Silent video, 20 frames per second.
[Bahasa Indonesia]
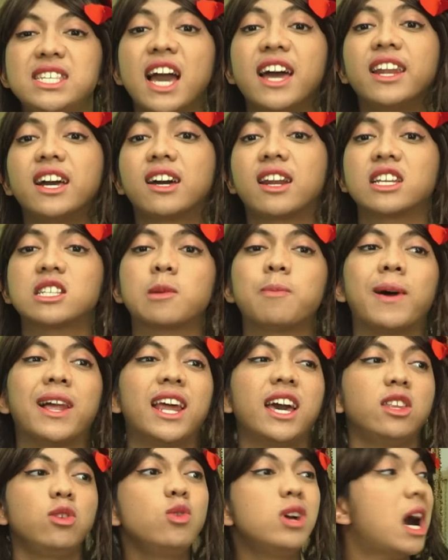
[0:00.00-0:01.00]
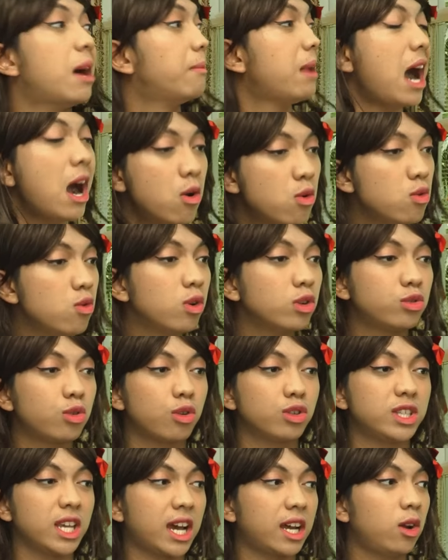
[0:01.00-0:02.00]
si anak keras kepala itu nggak mau gue
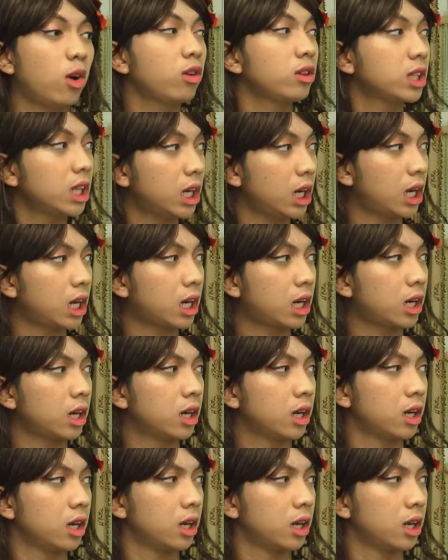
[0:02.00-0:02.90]
suruh cek ke dokter.